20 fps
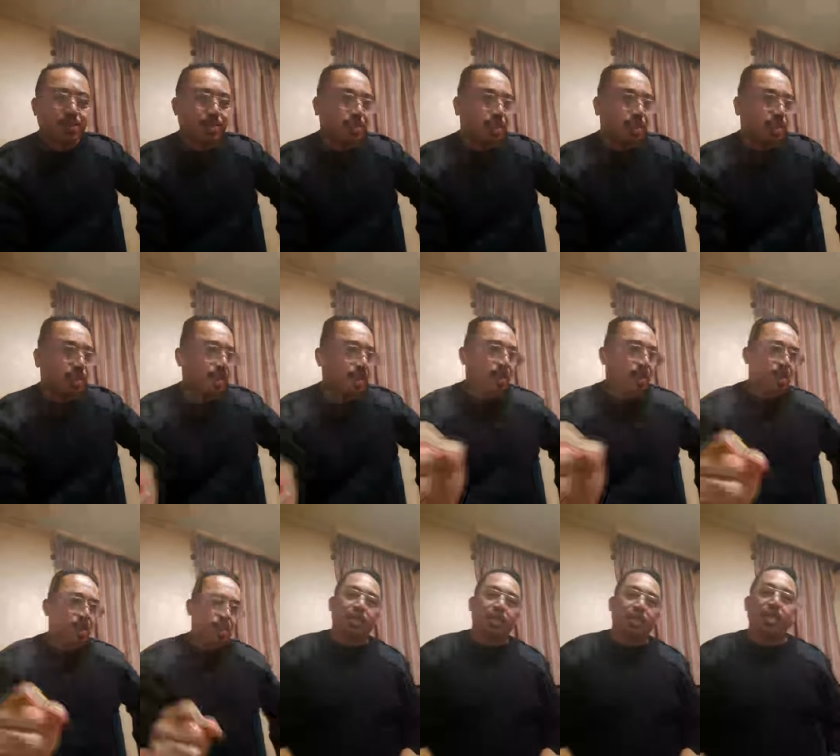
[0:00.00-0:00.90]
topic ko
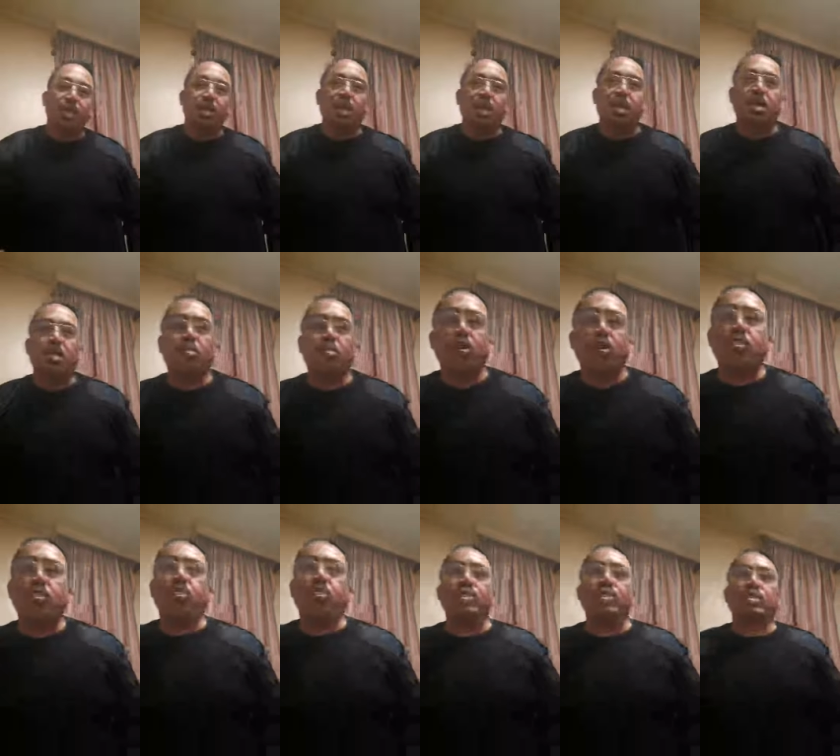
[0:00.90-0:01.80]
ano
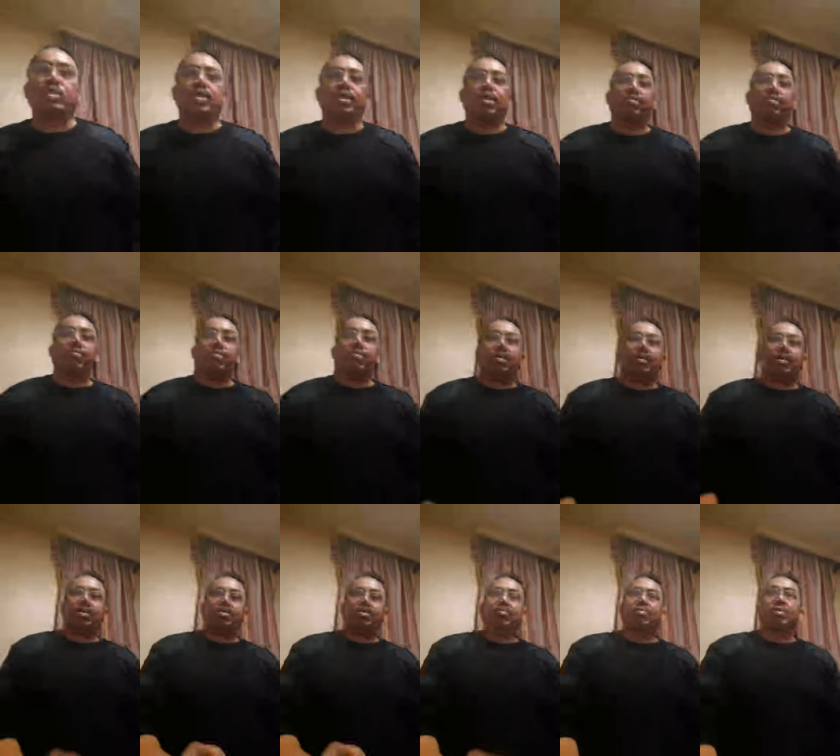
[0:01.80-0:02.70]
so kailangan ko ng
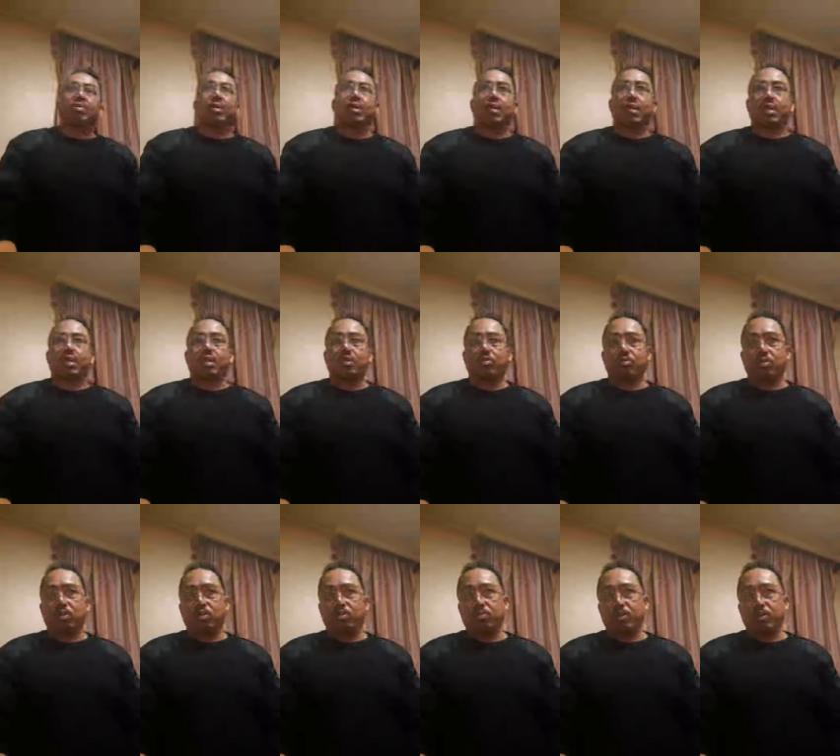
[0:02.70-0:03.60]
watts hour
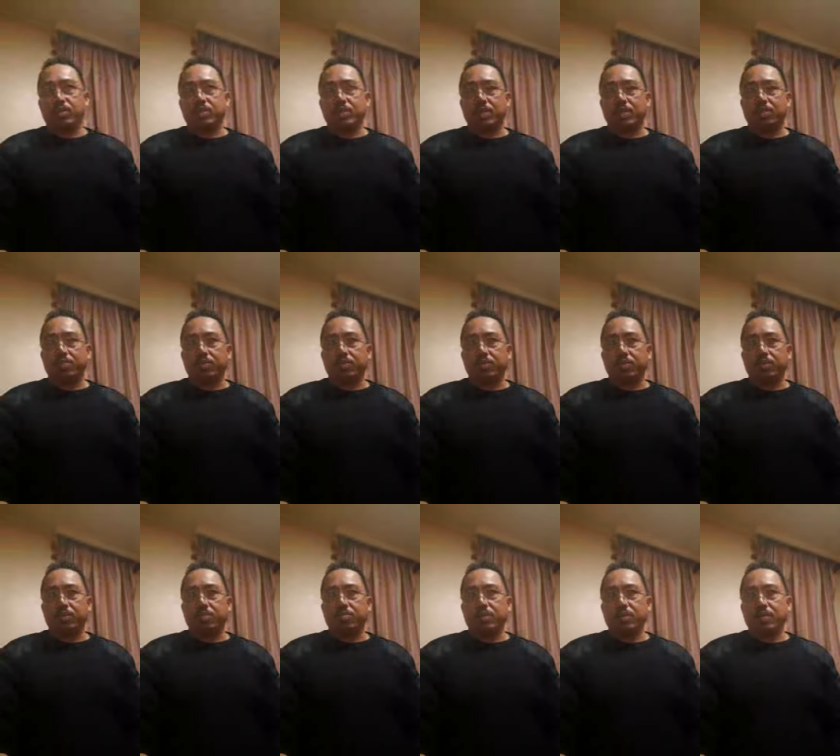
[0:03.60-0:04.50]
no kailangan ko ng
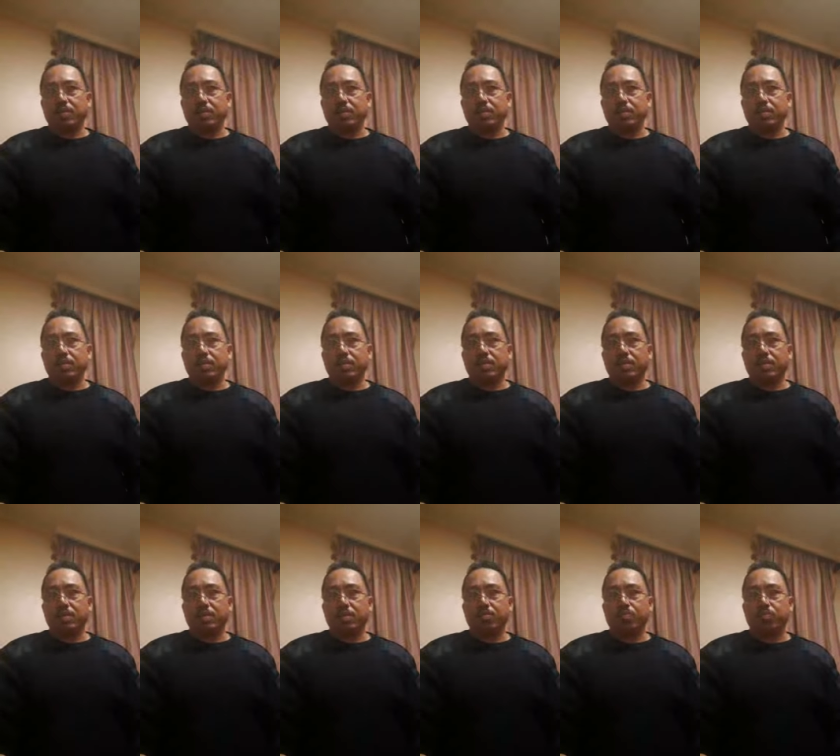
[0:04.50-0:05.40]
watts hour mga
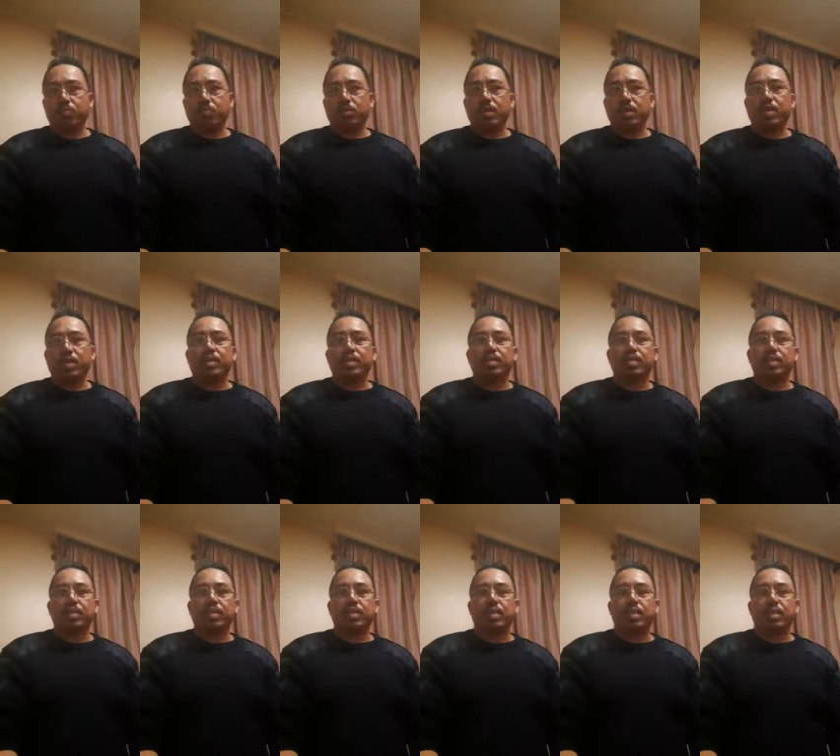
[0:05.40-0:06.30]

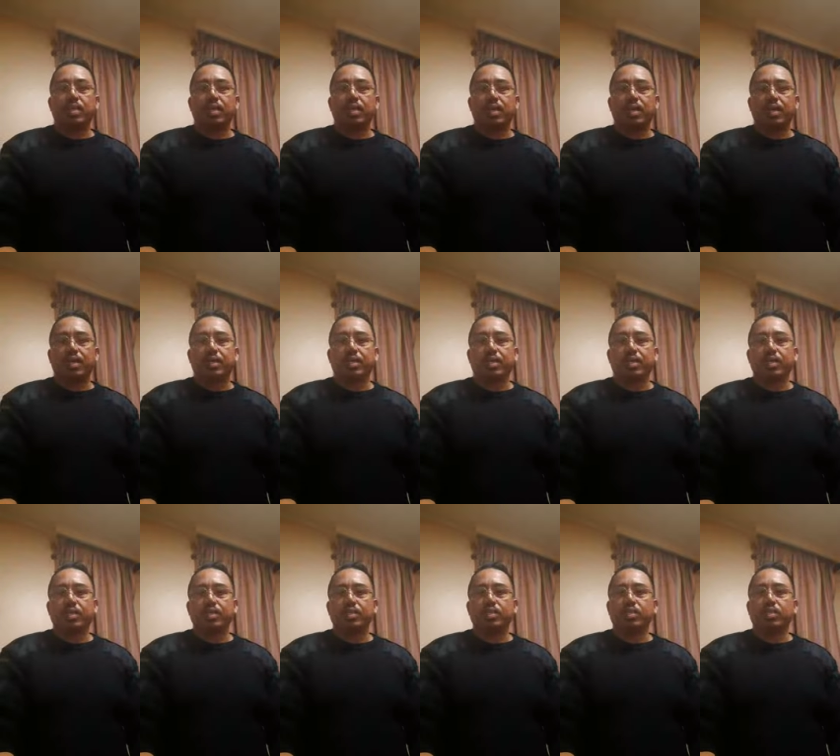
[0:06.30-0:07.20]
400 lang
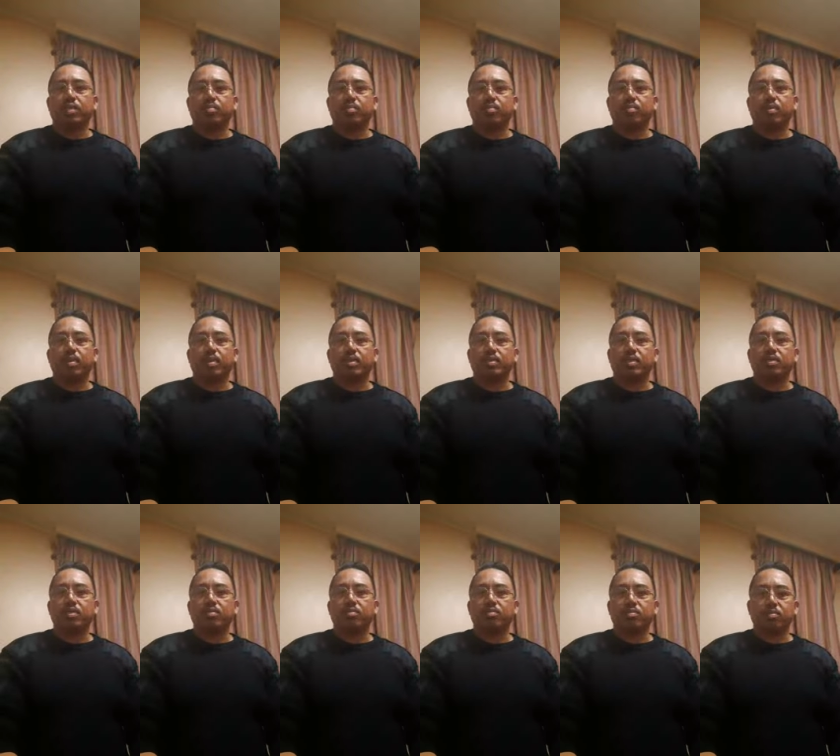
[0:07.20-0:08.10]
ata kasi
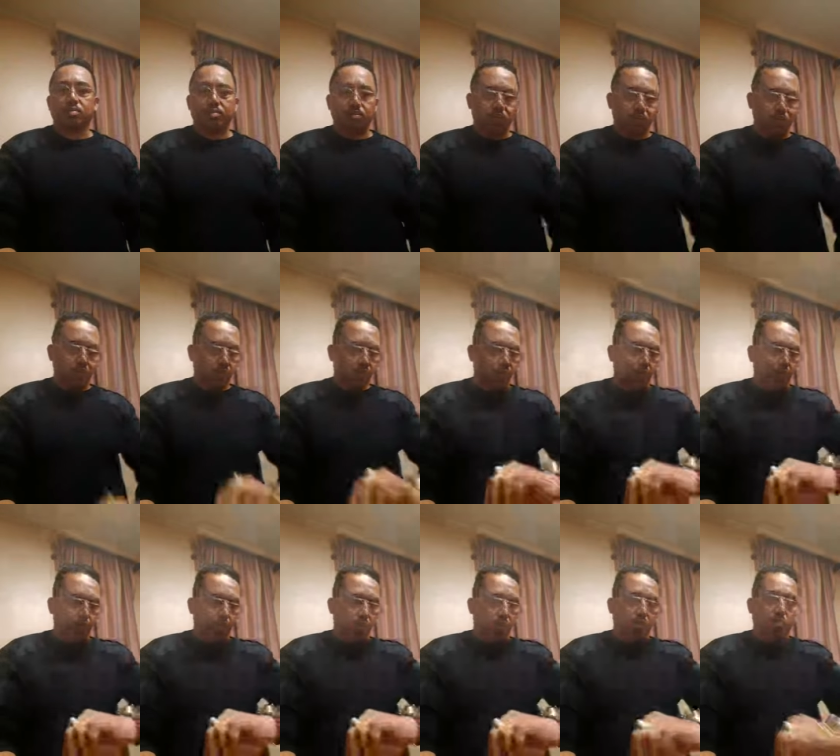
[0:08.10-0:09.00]
nabawasan yung
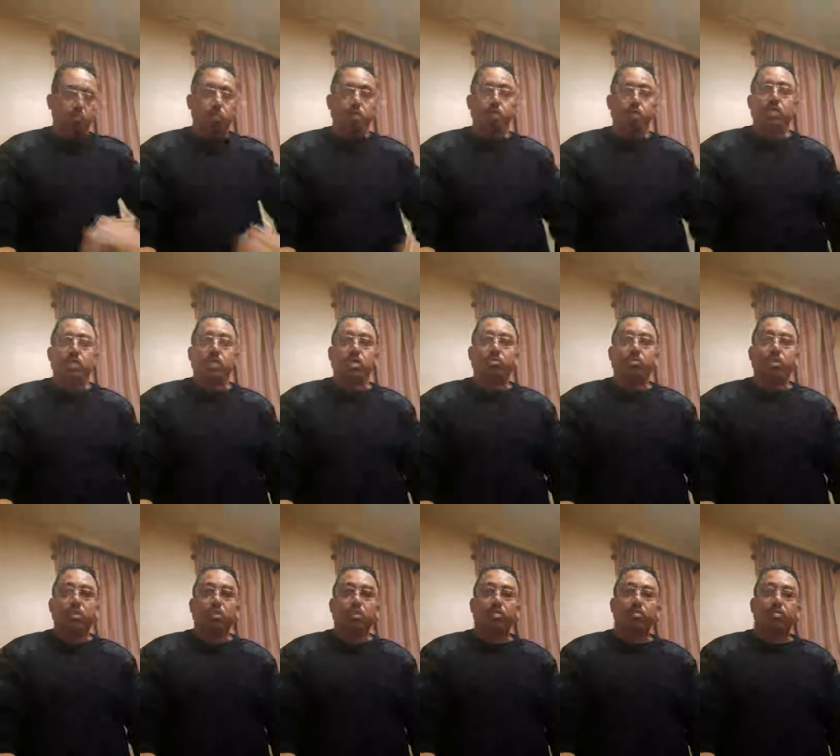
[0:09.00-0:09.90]
watts
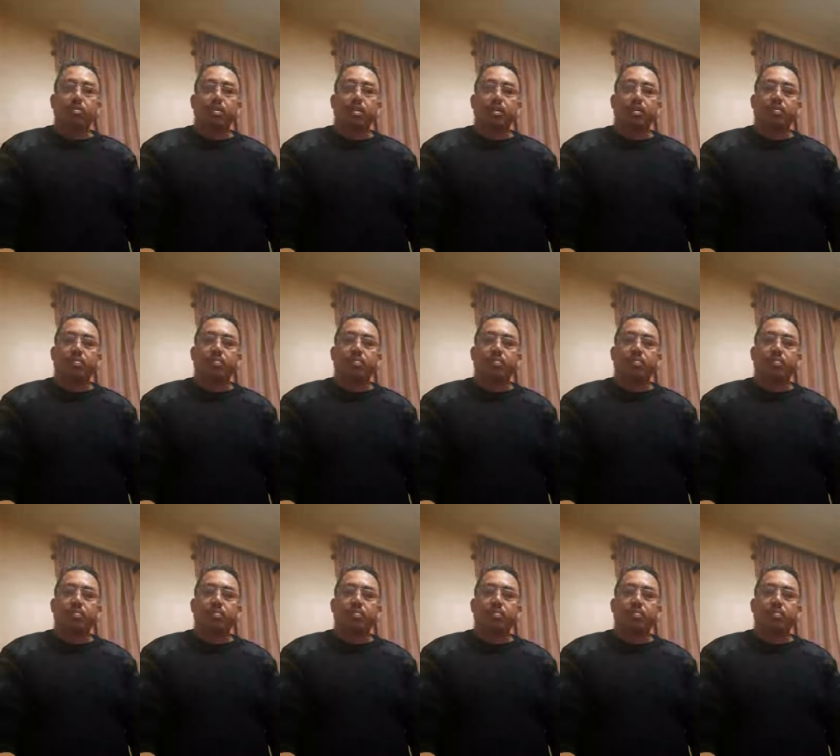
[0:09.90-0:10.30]
hour ko eh